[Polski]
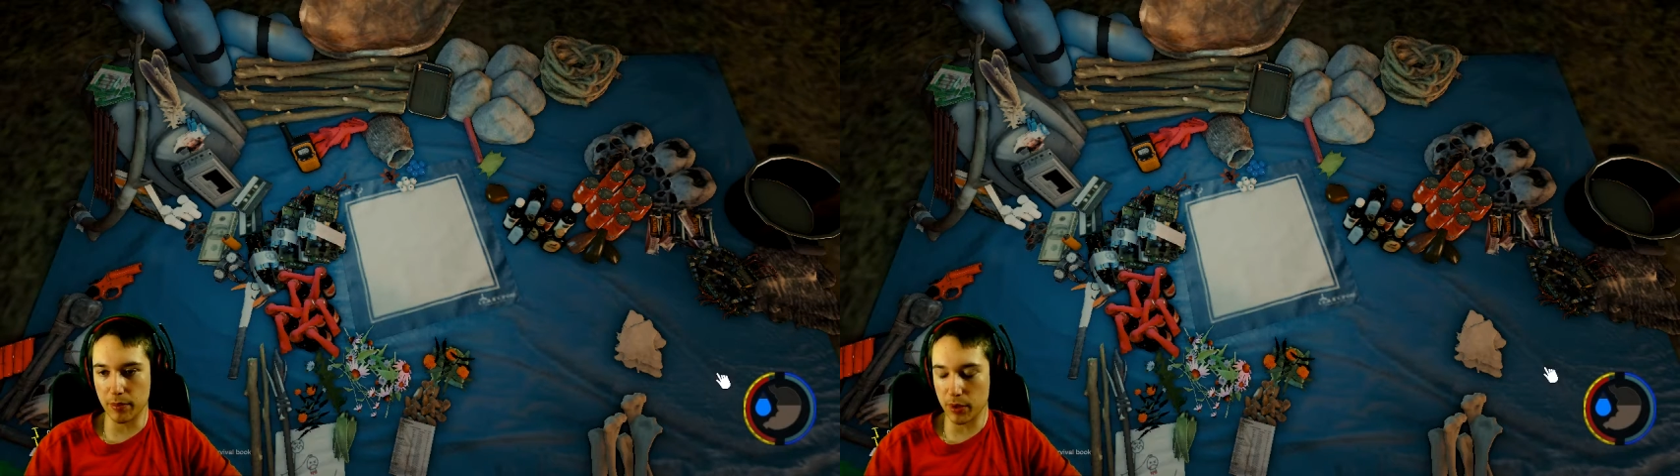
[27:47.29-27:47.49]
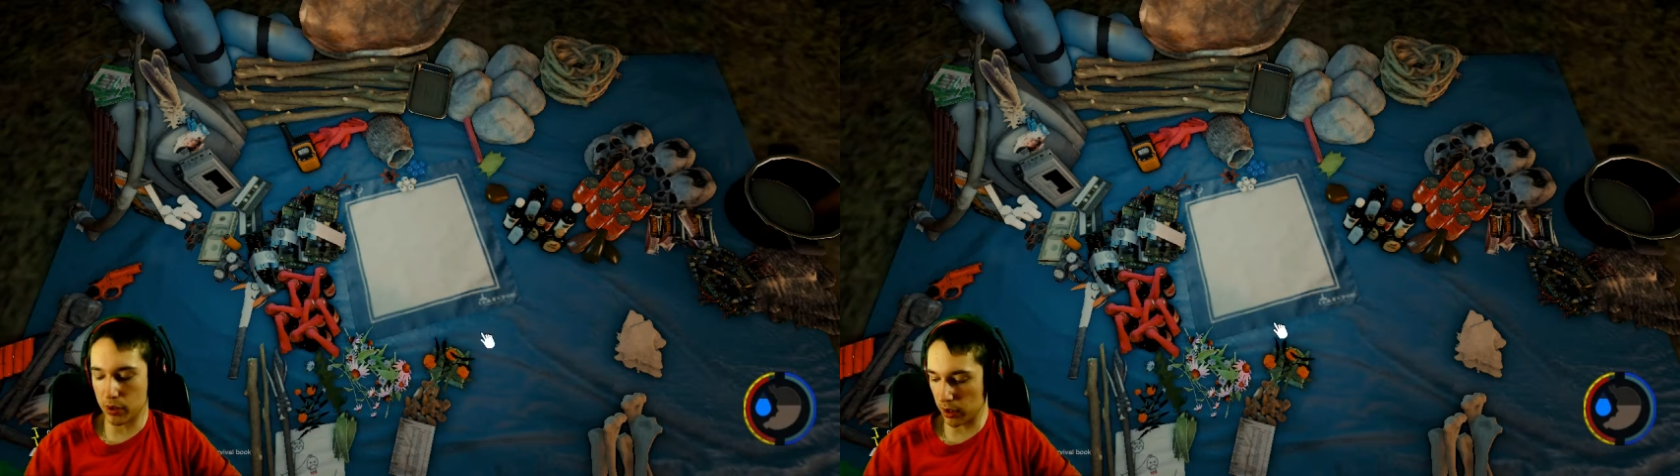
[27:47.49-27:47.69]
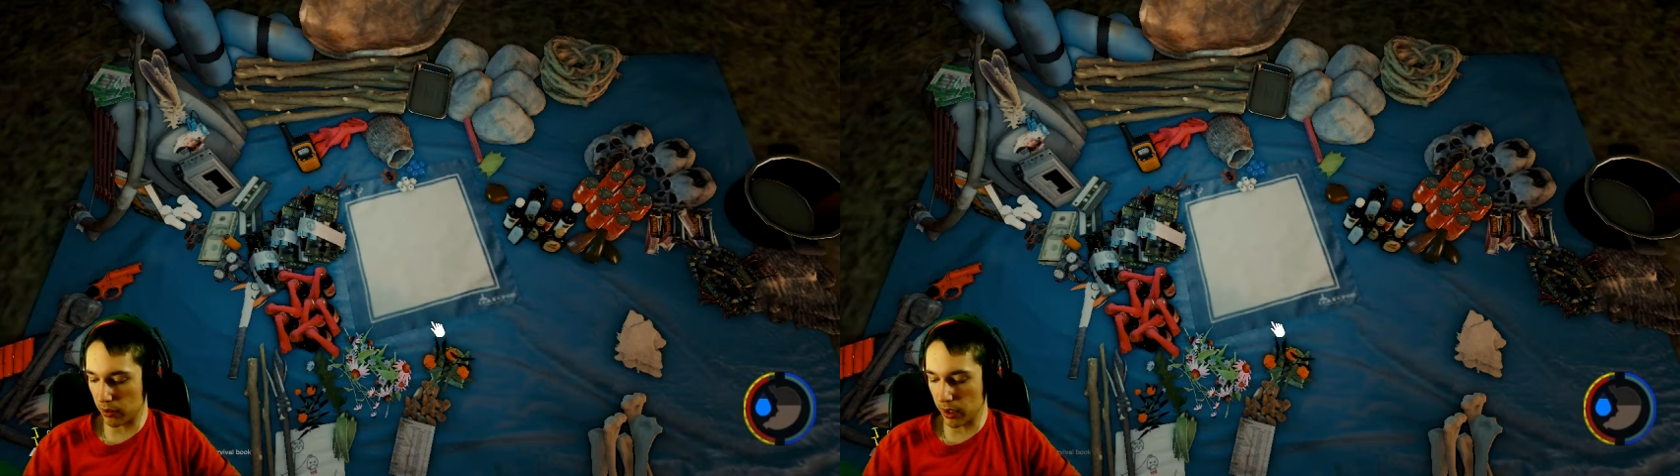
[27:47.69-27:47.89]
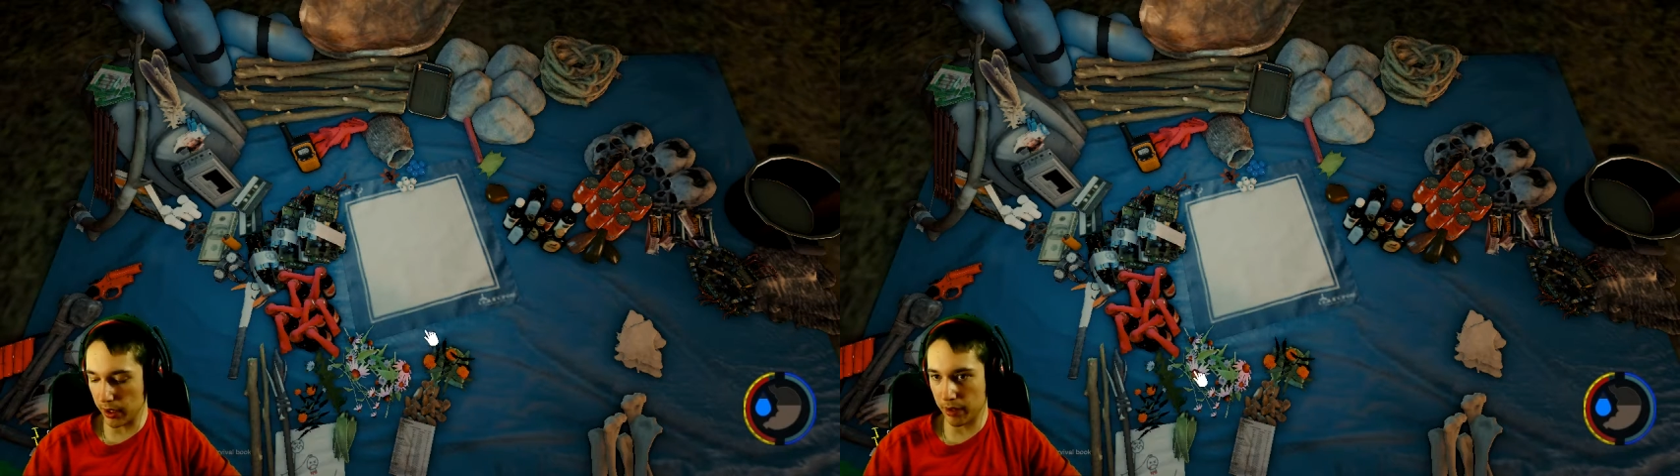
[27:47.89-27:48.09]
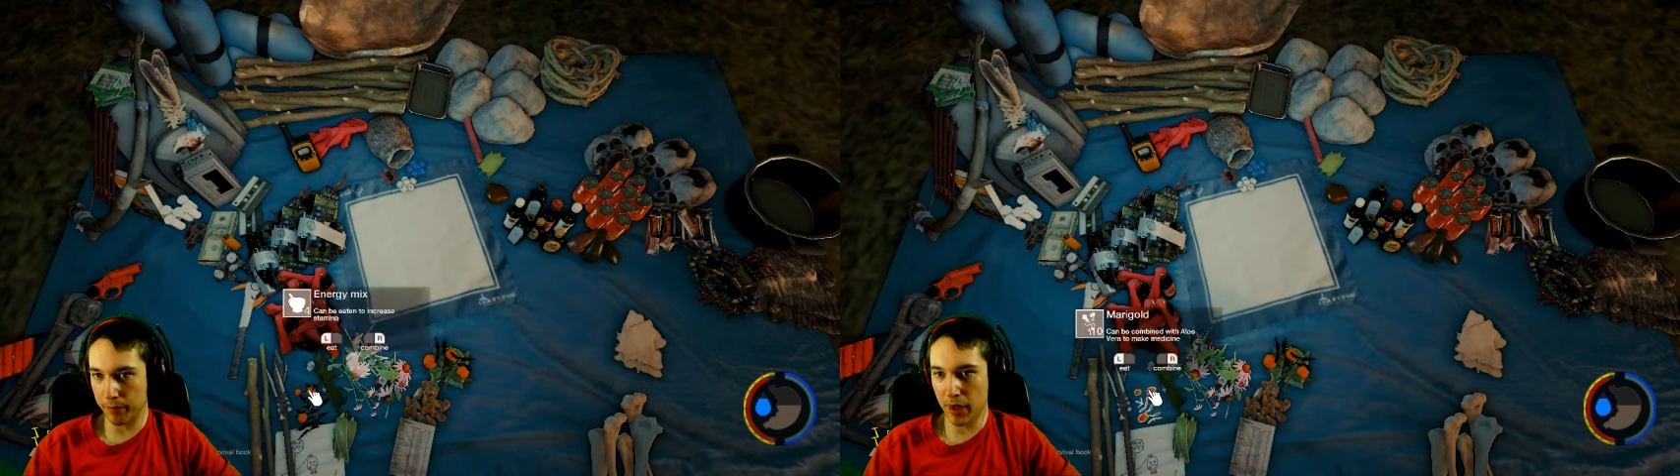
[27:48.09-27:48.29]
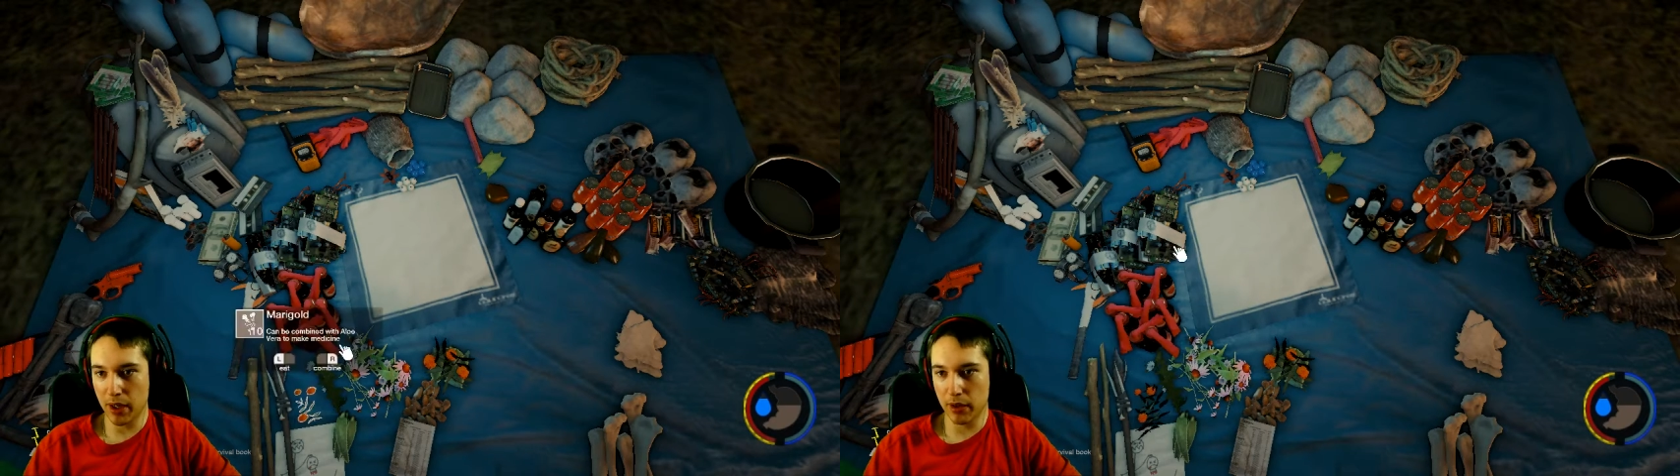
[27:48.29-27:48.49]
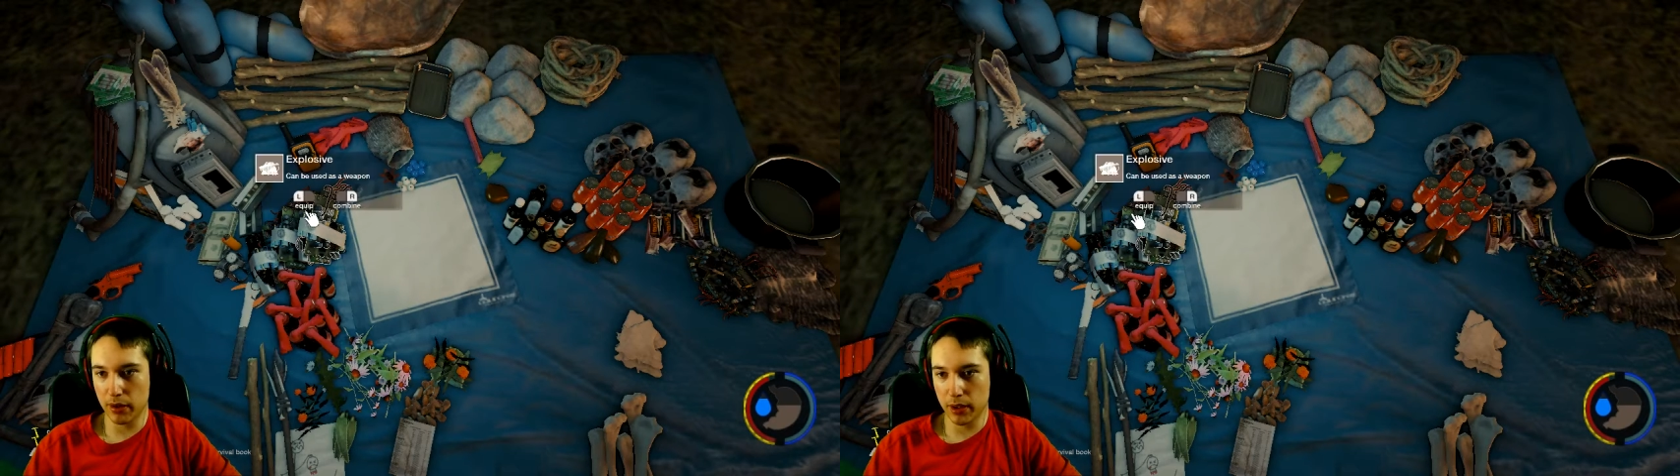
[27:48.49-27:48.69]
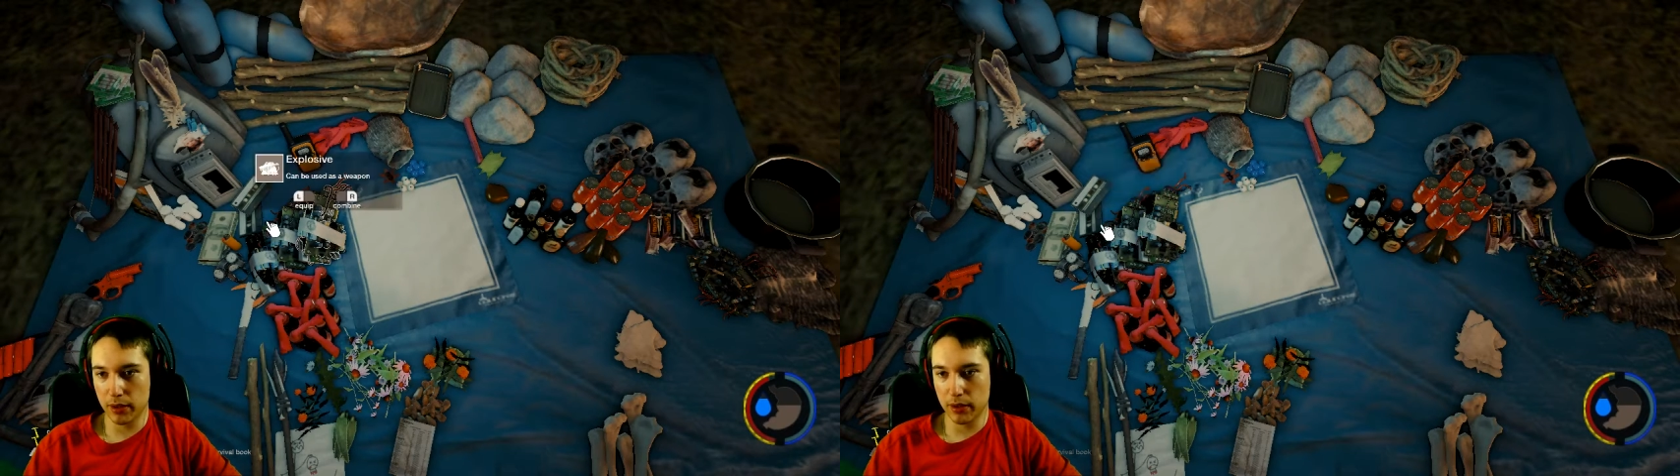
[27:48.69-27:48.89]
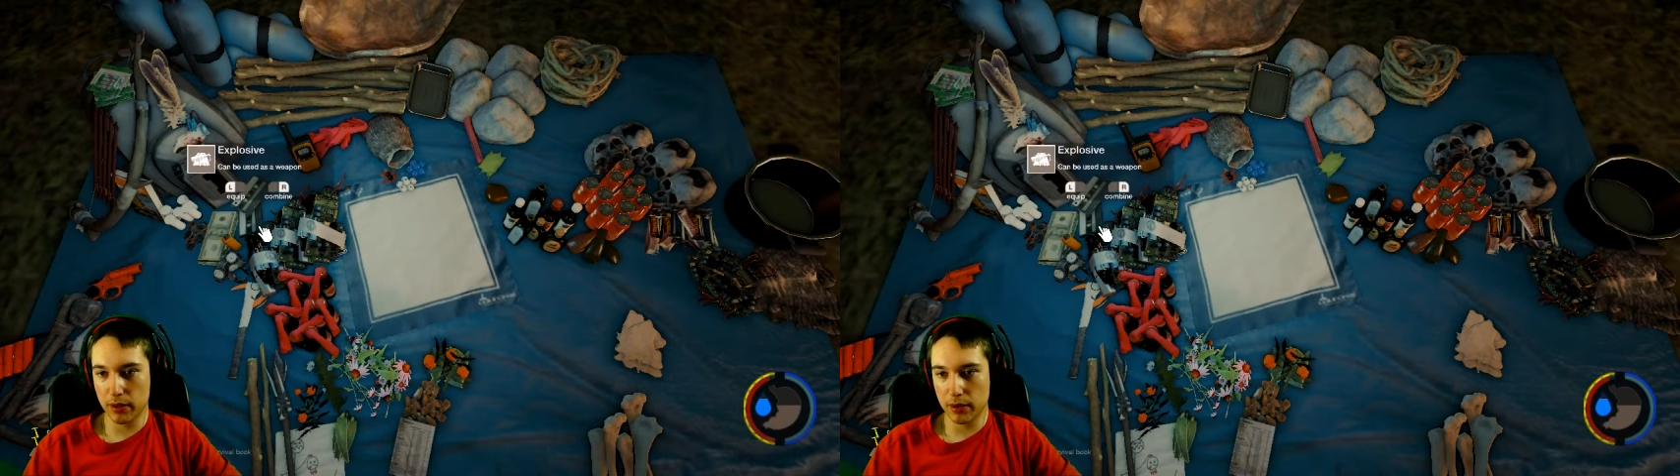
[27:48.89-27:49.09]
jeszcze kolejne. masz jedną?